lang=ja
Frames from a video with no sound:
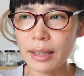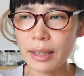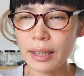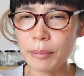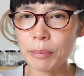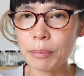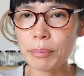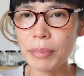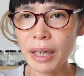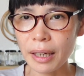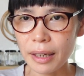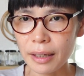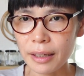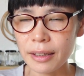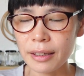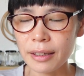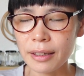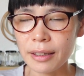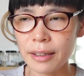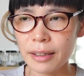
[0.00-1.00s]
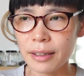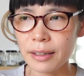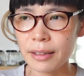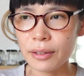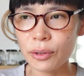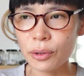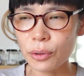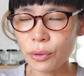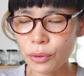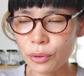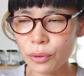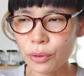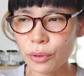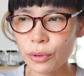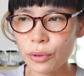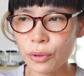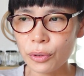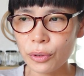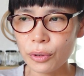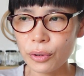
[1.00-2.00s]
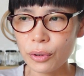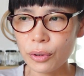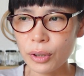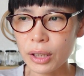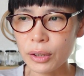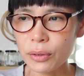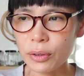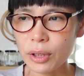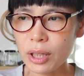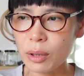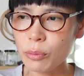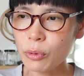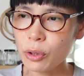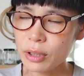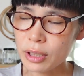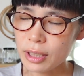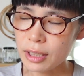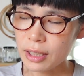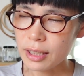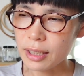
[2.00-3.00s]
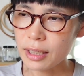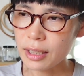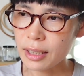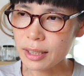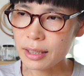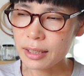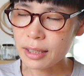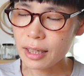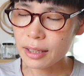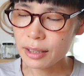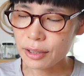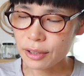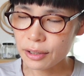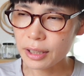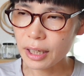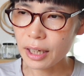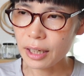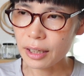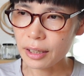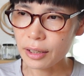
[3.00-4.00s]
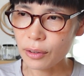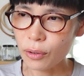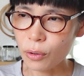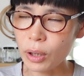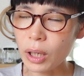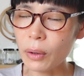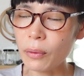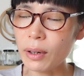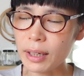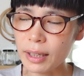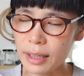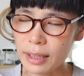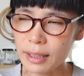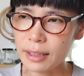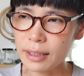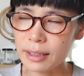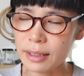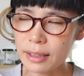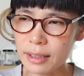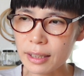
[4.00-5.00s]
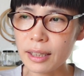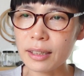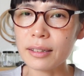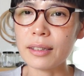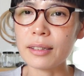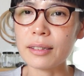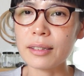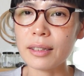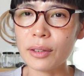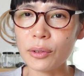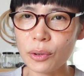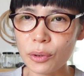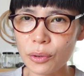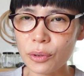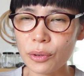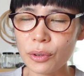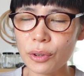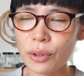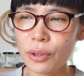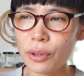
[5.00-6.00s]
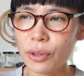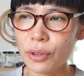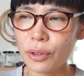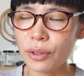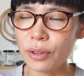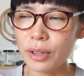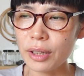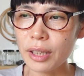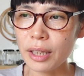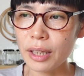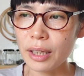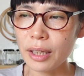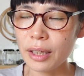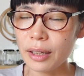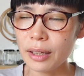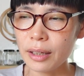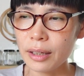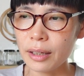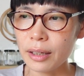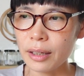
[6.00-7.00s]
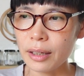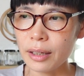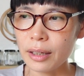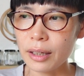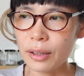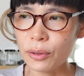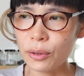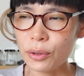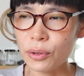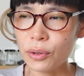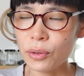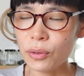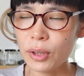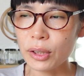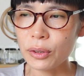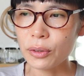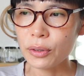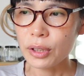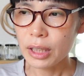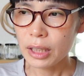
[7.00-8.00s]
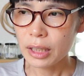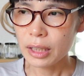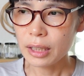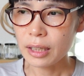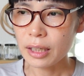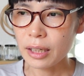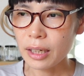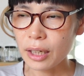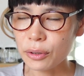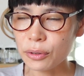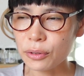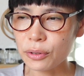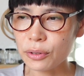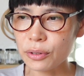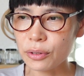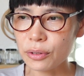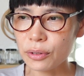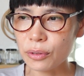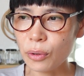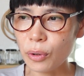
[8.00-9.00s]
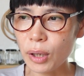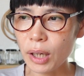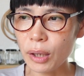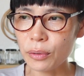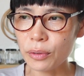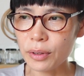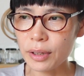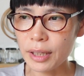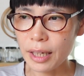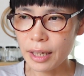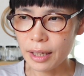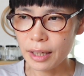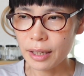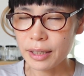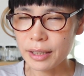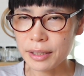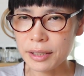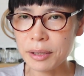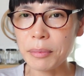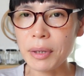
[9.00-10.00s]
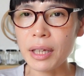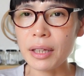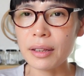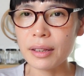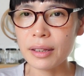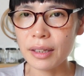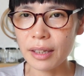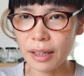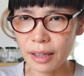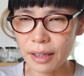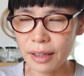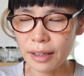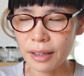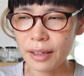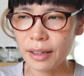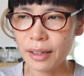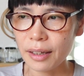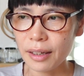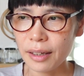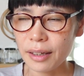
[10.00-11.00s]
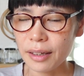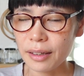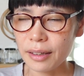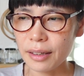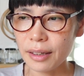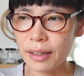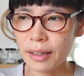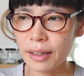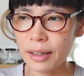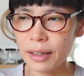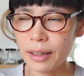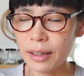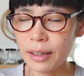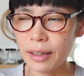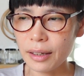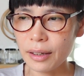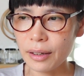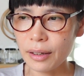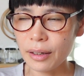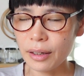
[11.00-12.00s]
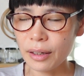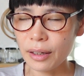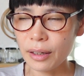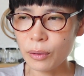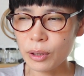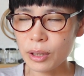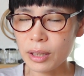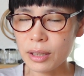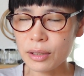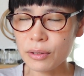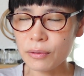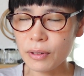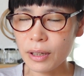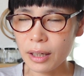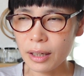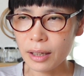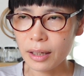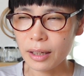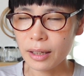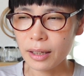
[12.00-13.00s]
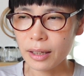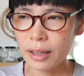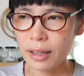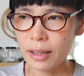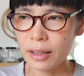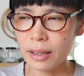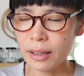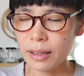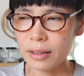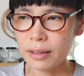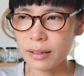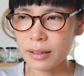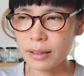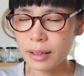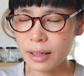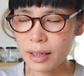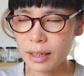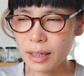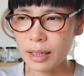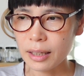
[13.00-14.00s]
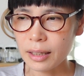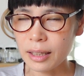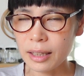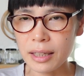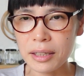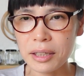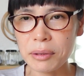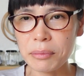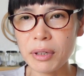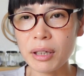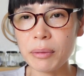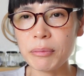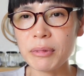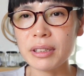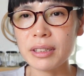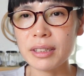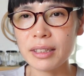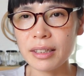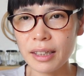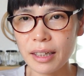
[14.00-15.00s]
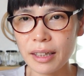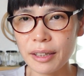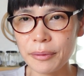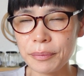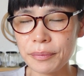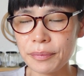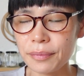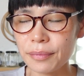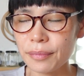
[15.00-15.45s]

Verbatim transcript: 1杯と、あと気持ち1センチぐらいおかわりしたんですけど、で、えーと、その後に軽くご飯で締めてで私はすっかり寝てしまいまして